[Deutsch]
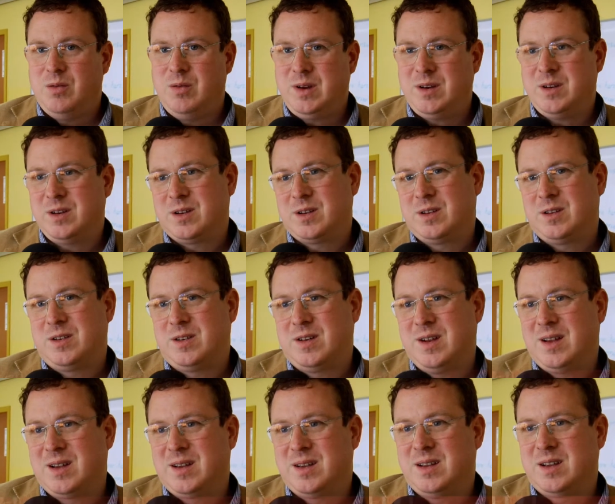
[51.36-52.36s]
Wichtig ist,
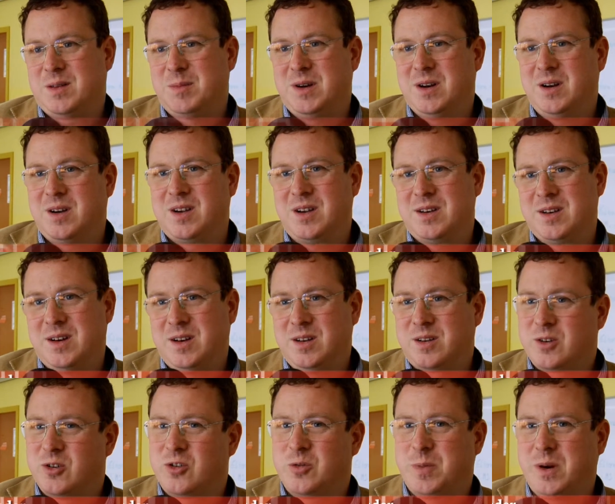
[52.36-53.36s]
denke ich, mit den Kindern
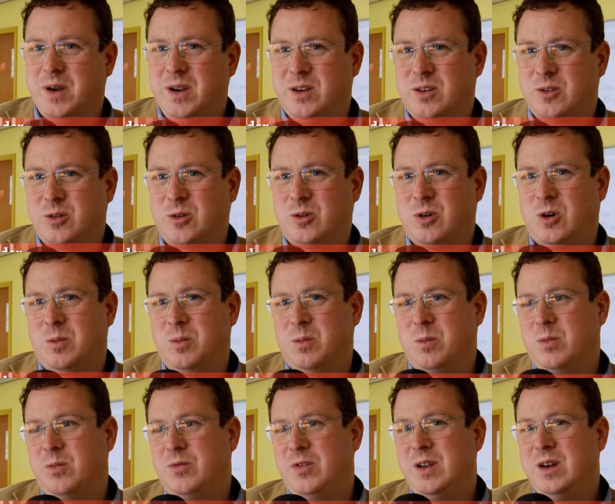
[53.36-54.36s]
ins Gespräch zu
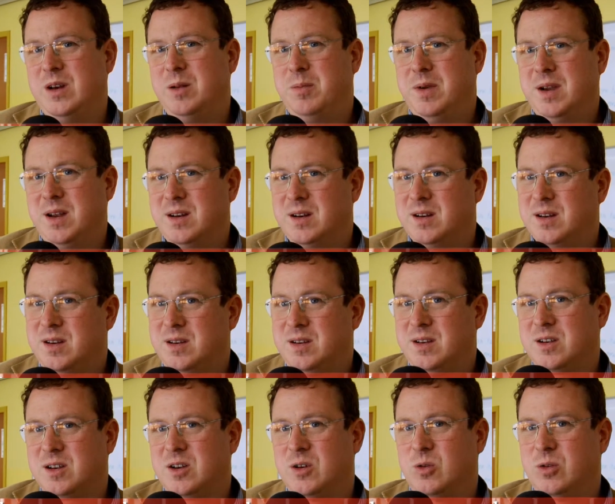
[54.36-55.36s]
kommen, wie die Medien
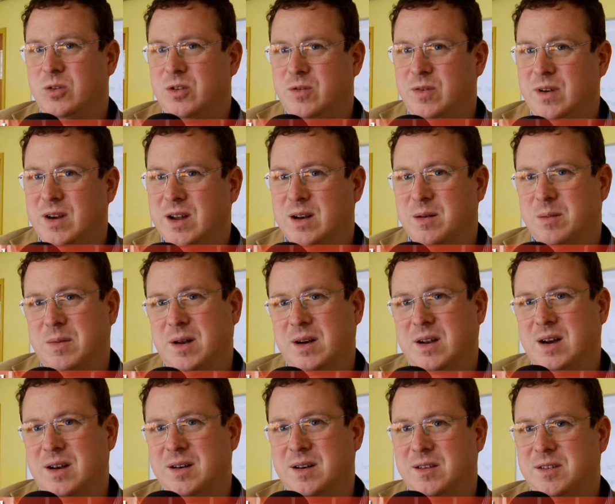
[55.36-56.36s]
richtig genutzt werden. Man
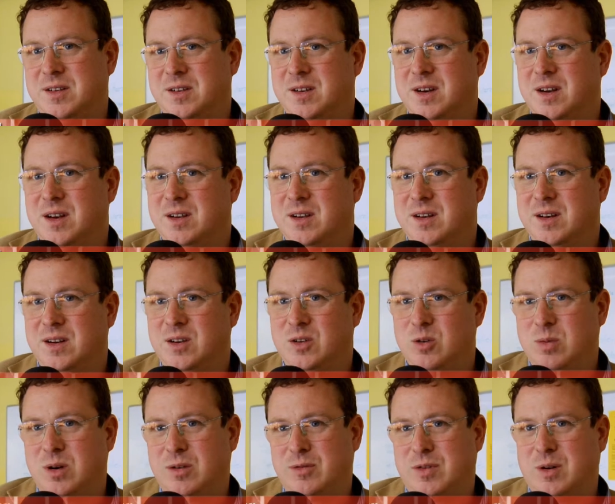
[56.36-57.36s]
kann das sicherlich nicht
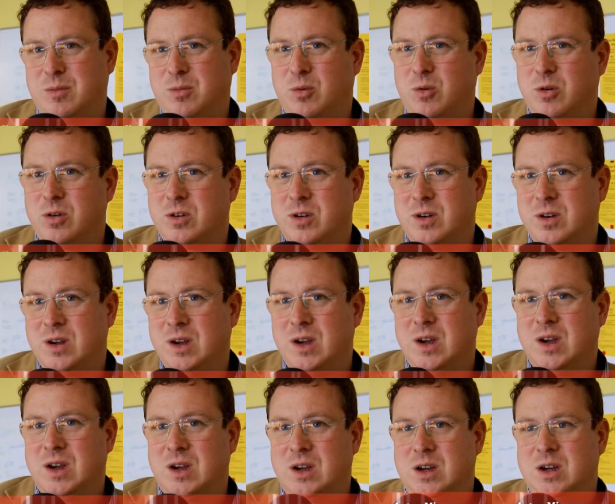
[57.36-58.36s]
über Verbote
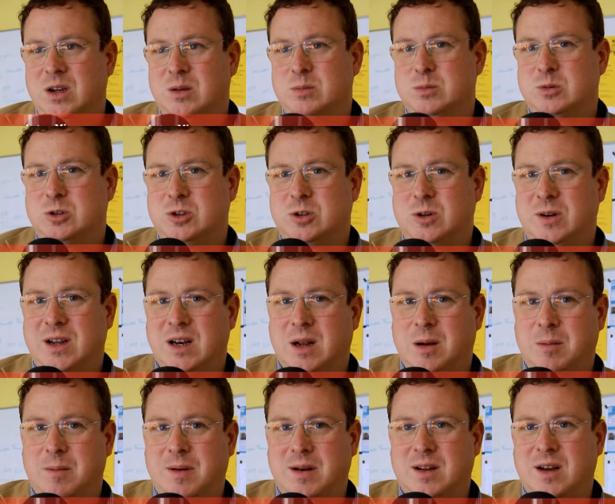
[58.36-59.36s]
ähm, steuern,
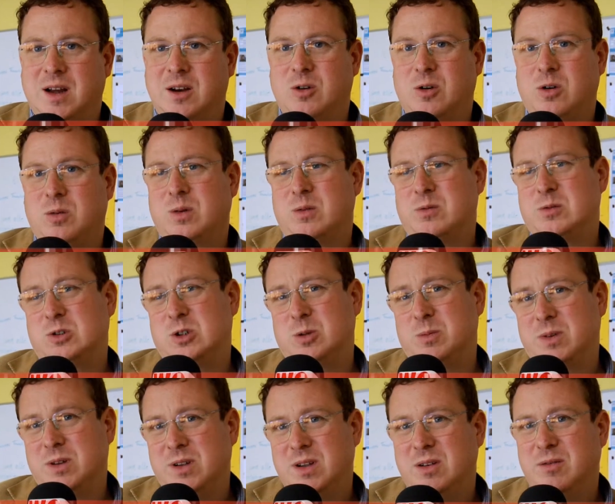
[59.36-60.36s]
aber man kann doch
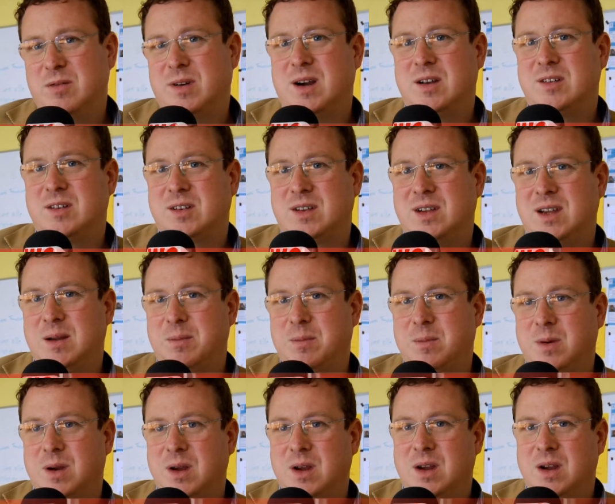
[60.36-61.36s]
bestimmte Hinweise
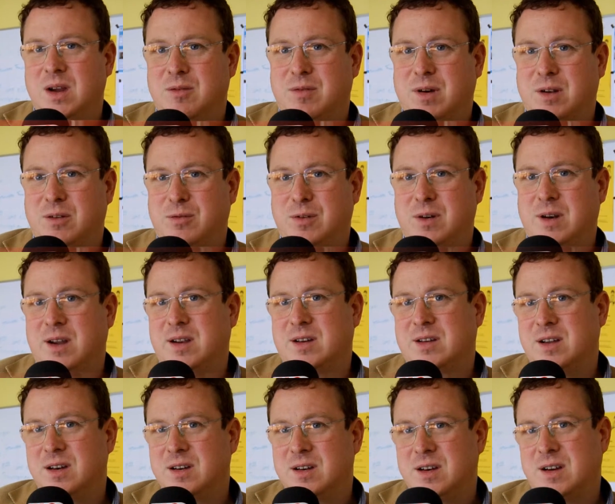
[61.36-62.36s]
geben, was vielleicht
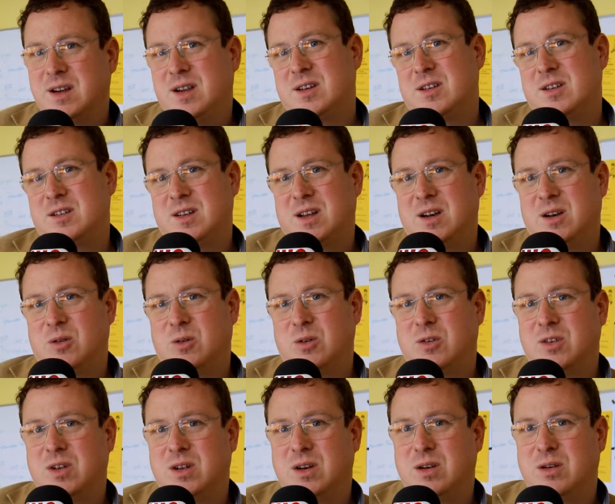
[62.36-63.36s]
kindgerechte Sendungen
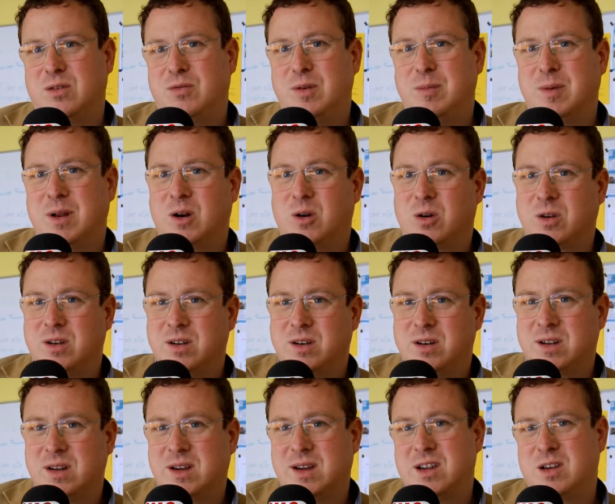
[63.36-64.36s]
sind, wie man auch
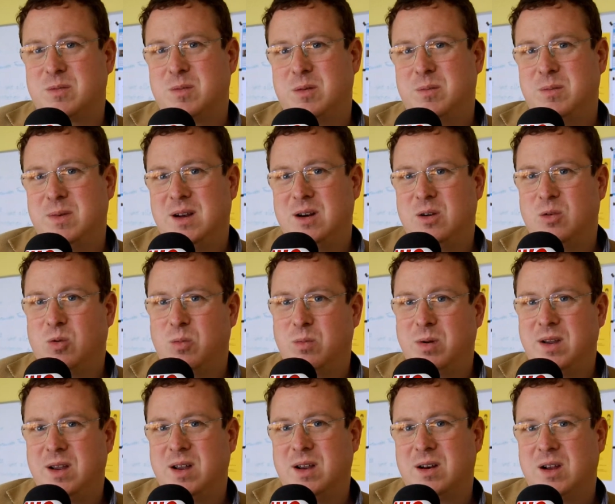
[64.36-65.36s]
kindgerecht mit Medien
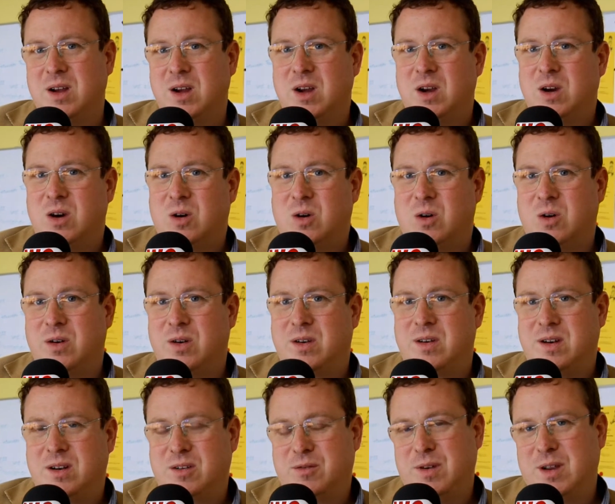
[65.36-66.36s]
umgeht. Und
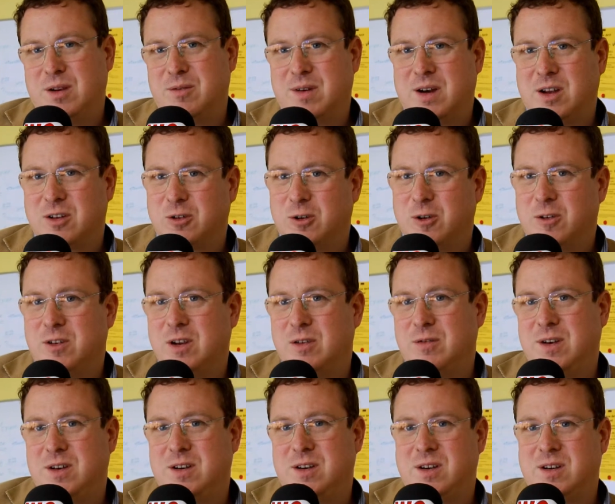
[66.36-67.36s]
deswegen war es heute sehr
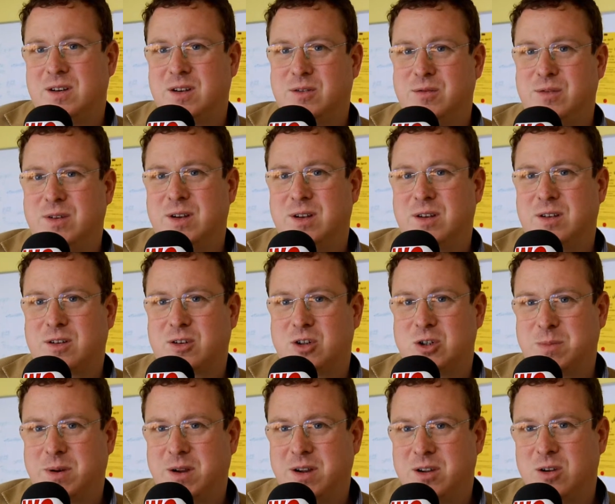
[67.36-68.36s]
wichtig, dass wir ins
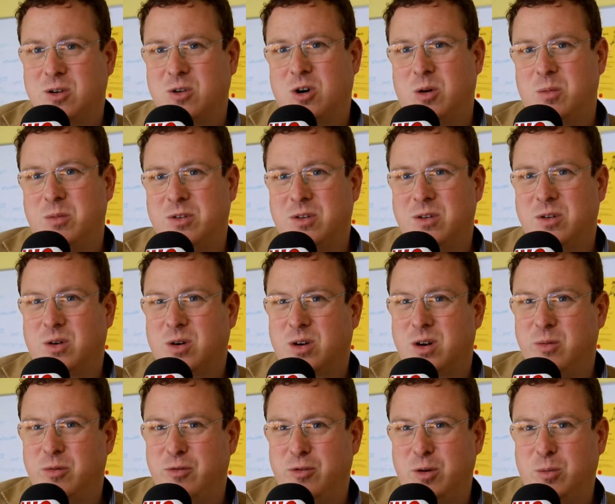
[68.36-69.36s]
Gespräch gekommen sind und auch
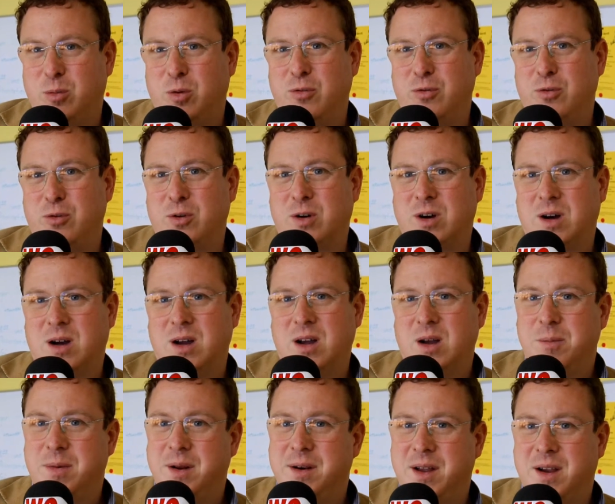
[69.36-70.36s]
den Flimmo-Führer
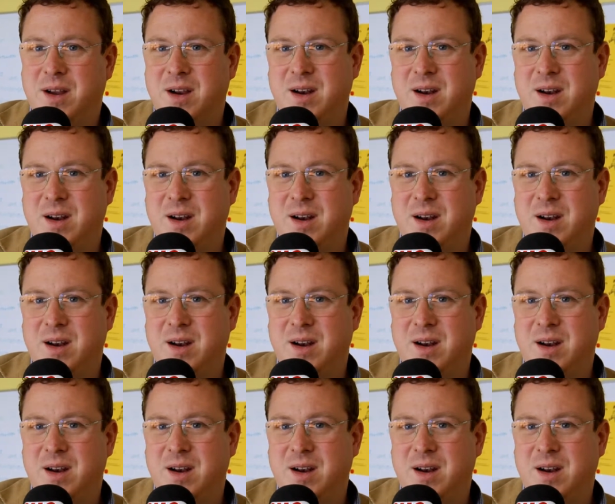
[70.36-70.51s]
bei der